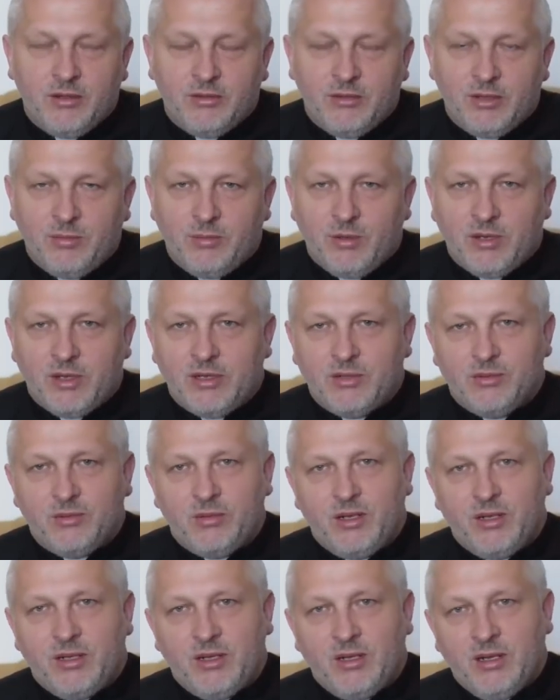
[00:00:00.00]
który
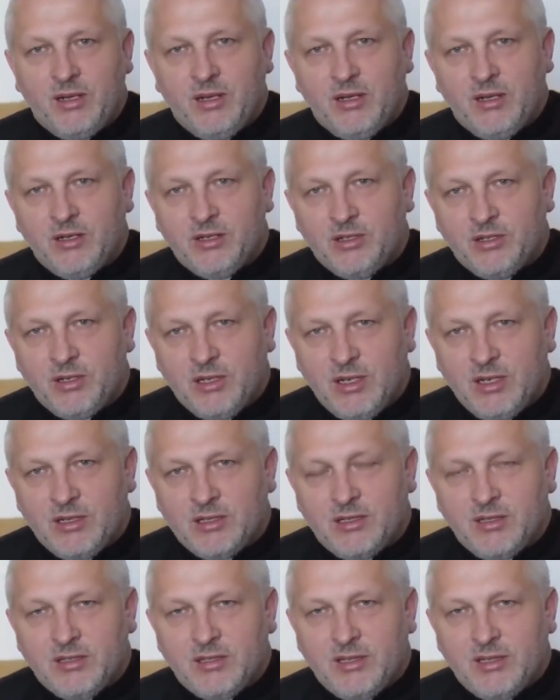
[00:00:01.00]
pokazuje, że jest